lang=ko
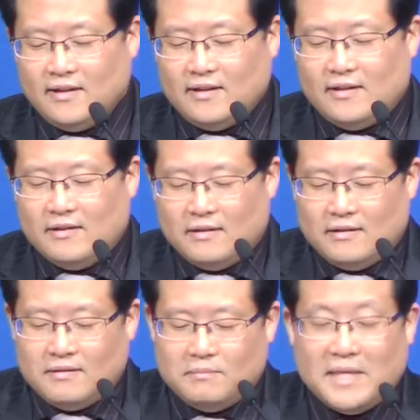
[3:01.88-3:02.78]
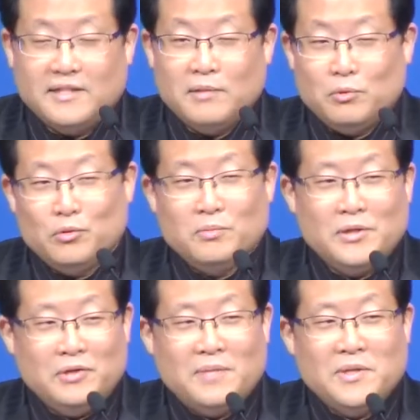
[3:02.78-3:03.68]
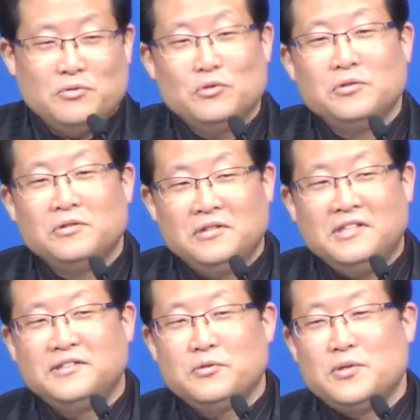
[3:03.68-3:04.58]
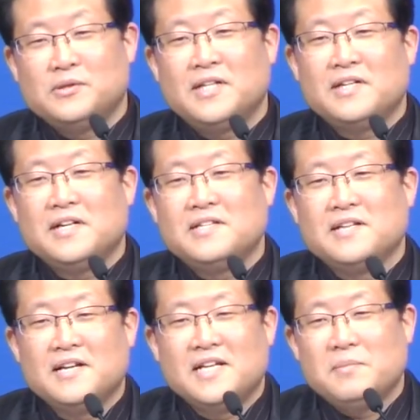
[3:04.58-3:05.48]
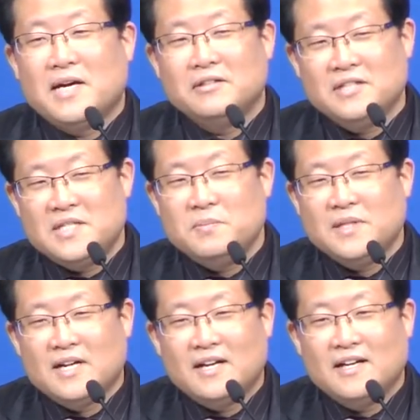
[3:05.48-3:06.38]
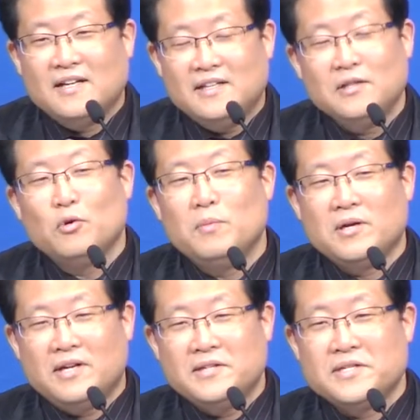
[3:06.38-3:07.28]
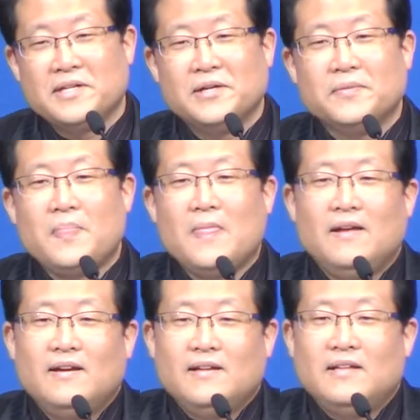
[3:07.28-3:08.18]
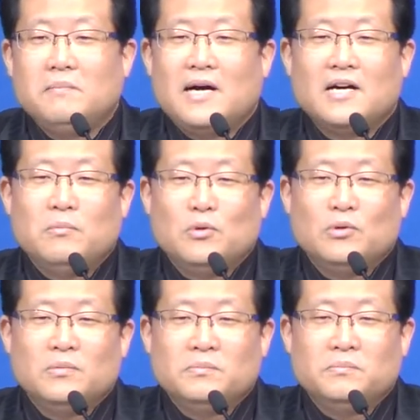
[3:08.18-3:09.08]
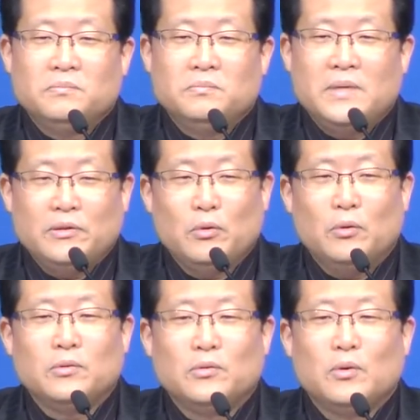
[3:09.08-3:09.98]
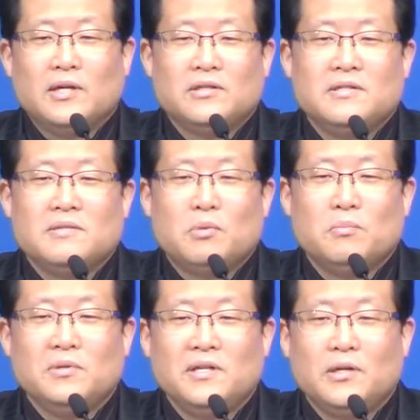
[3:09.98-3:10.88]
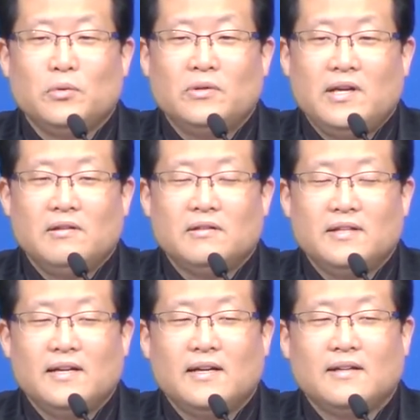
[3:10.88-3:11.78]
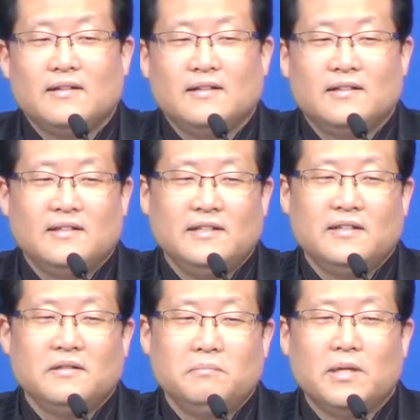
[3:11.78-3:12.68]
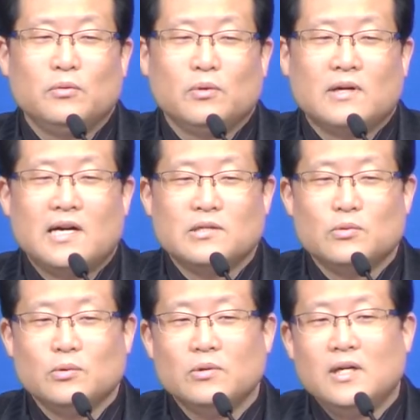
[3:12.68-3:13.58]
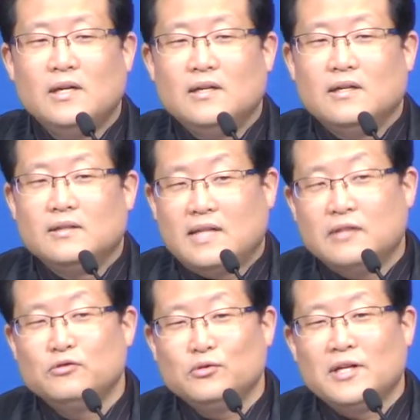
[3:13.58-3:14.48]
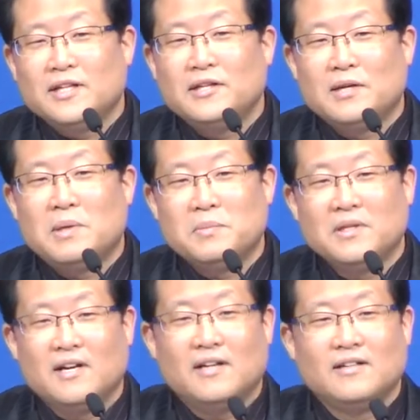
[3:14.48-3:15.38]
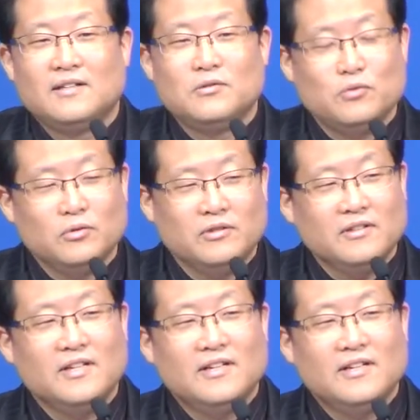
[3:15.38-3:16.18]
어, 마태복음에 의하면 주는 그리스도시요 살아계신 하나님의 아들이십니다. 이 고백을 했잖아요. 근데 마가복음에도 똑같은 이제 본문이 기록되어 있는데 이때는 베드로가 아주 어, 단순하게 대답합니다. 주는